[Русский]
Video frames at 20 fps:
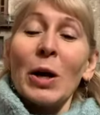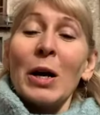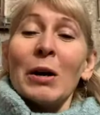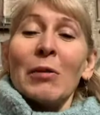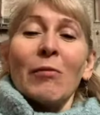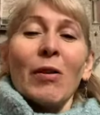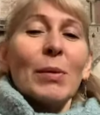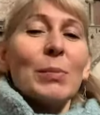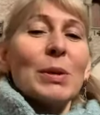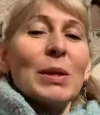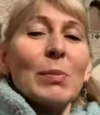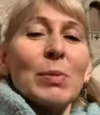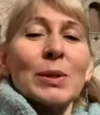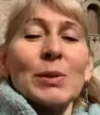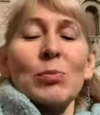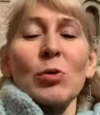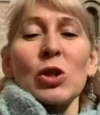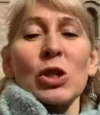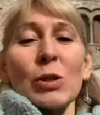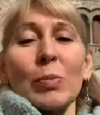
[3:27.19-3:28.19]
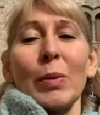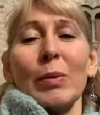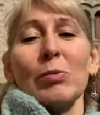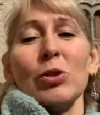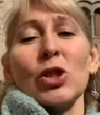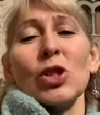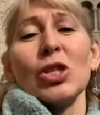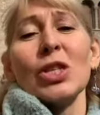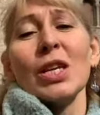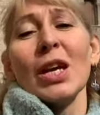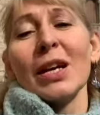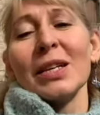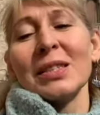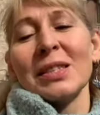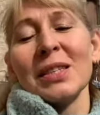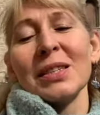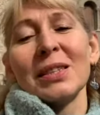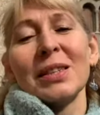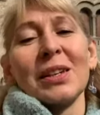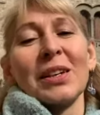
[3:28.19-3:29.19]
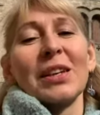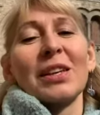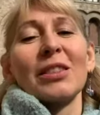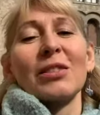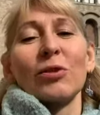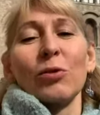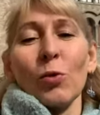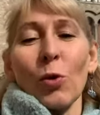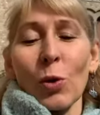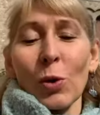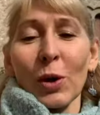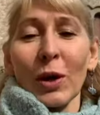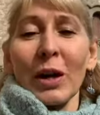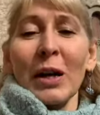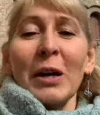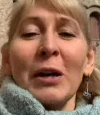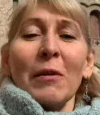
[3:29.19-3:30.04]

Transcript: Вам не сможет помочь ни один таргетолог,